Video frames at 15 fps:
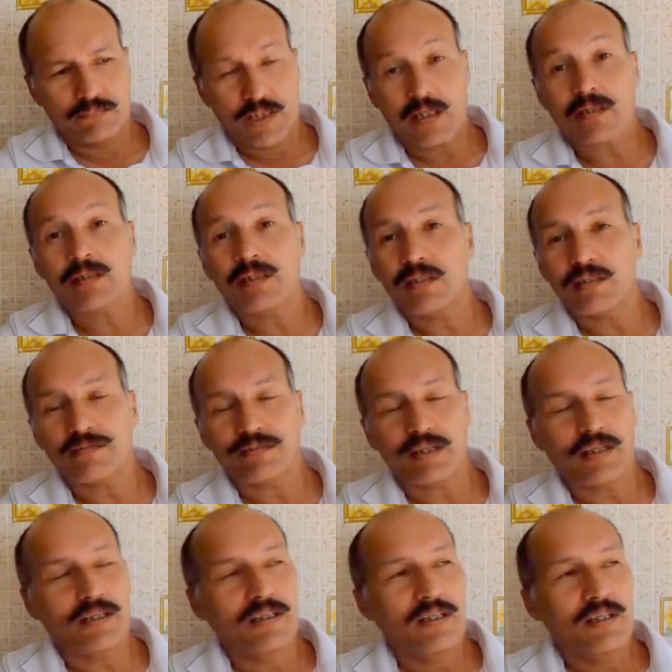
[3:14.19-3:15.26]

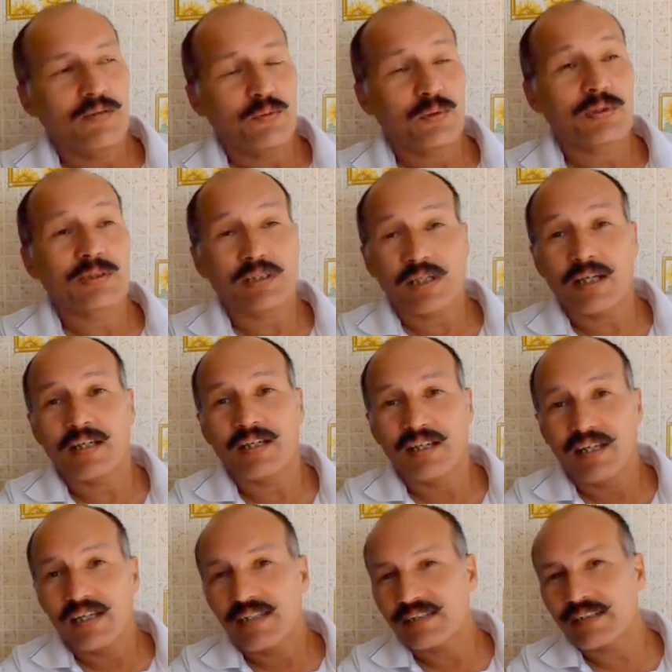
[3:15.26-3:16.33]
Корниловка. Вот за,
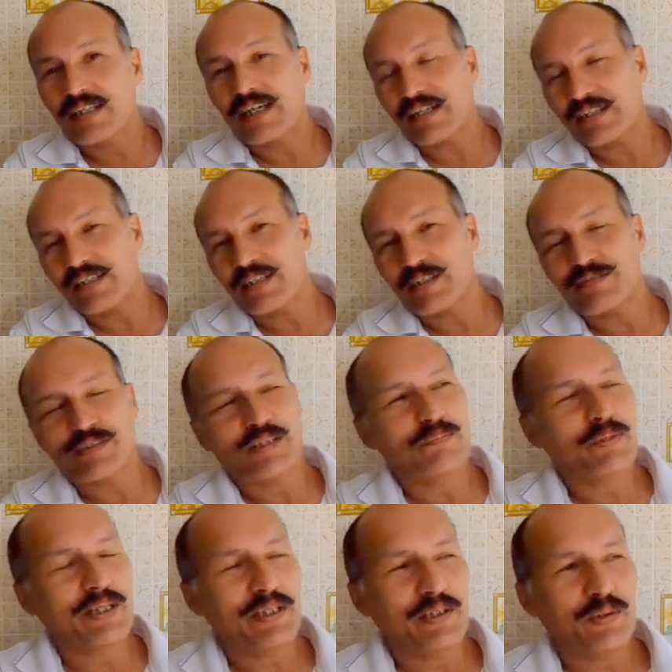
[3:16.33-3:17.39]
за Корниловкой
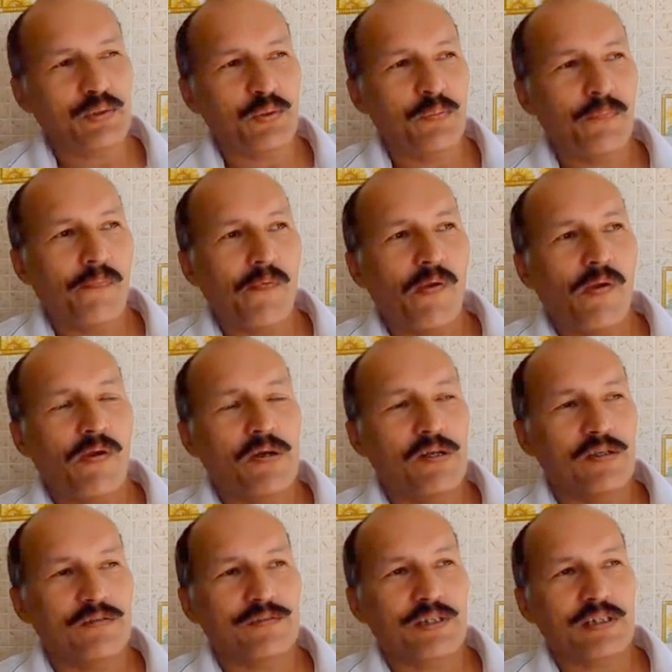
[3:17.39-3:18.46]
поеду
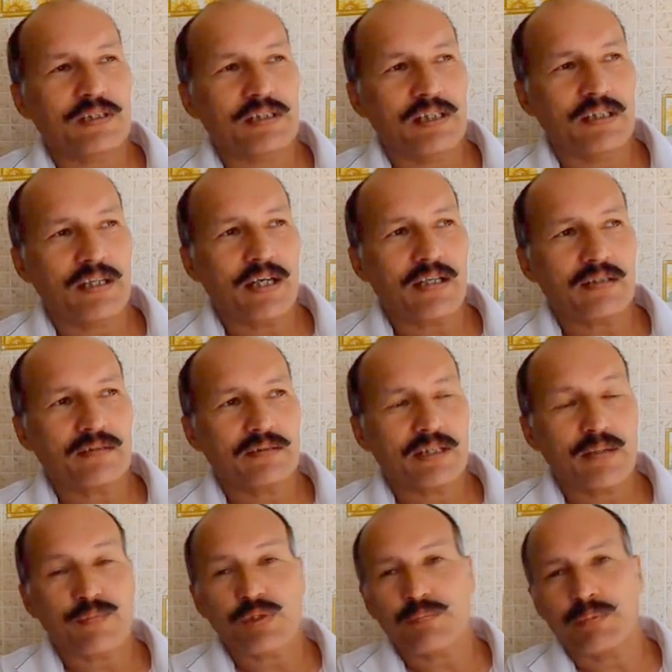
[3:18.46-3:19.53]
э, в Краснодар,
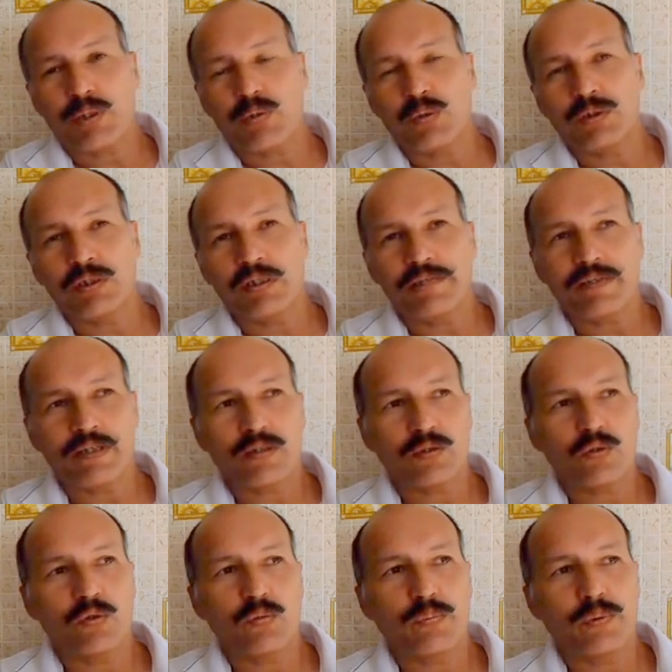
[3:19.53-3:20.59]
там же погоны,
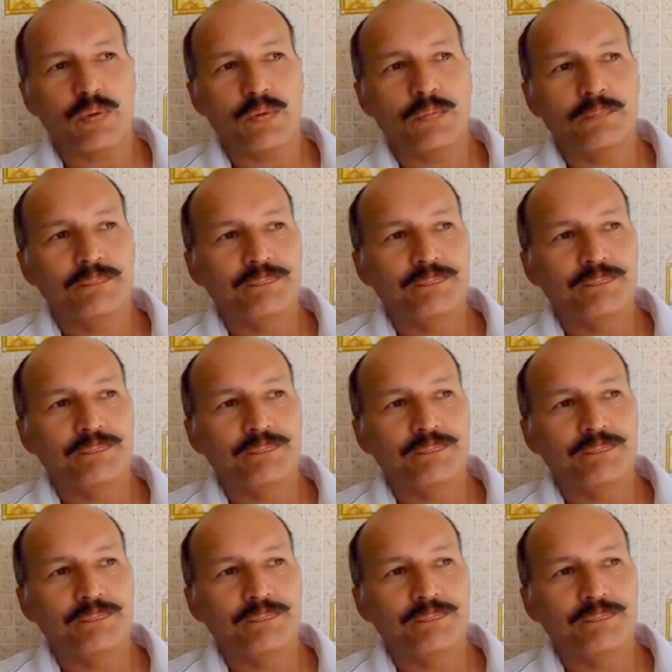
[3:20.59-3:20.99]
наверное, куплю.